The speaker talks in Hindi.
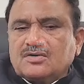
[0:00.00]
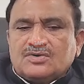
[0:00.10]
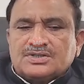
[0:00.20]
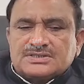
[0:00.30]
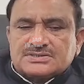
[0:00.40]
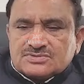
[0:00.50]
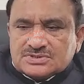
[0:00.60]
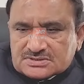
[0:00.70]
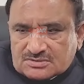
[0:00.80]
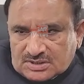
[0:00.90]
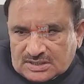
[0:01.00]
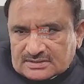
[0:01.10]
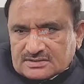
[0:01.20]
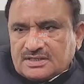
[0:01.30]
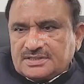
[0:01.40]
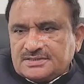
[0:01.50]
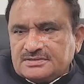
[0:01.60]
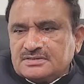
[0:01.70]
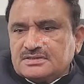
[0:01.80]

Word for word: कांग्रेस को इस समय लगता है